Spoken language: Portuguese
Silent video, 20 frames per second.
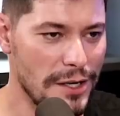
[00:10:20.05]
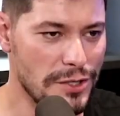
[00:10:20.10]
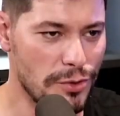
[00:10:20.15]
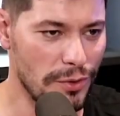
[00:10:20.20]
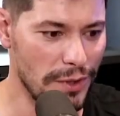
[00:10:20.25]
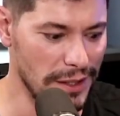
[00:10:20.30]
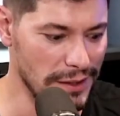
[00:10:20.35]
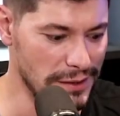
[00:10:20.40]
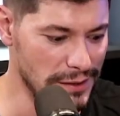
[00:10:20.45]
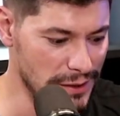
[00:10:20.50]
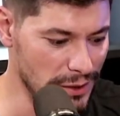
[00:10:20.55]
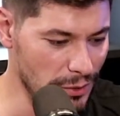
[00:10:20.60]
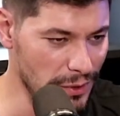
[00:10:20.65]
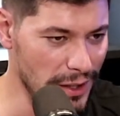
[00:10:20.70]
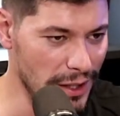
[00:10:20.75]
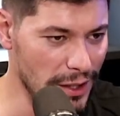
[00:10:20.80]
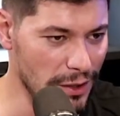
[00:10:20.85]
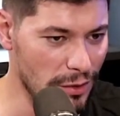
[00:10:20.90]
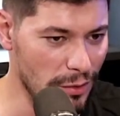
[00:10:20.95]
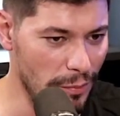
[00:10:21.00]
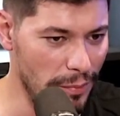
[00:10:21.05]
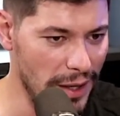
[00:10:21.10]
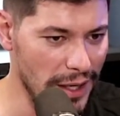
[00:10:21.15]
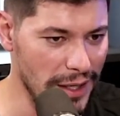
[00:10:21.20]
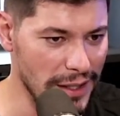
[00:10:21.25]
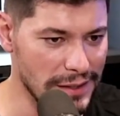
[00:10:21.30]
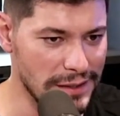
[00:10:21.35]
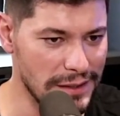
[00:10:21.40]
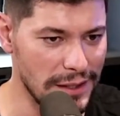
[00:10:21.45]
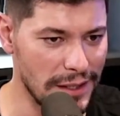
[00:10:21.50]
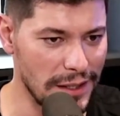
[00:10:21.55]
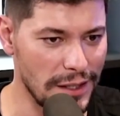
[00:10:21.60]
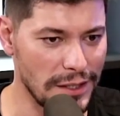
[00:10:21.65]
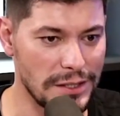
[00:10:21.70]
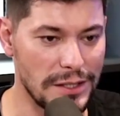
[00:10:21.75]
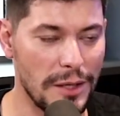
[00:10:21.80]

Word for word: conheceu ele como palestrante,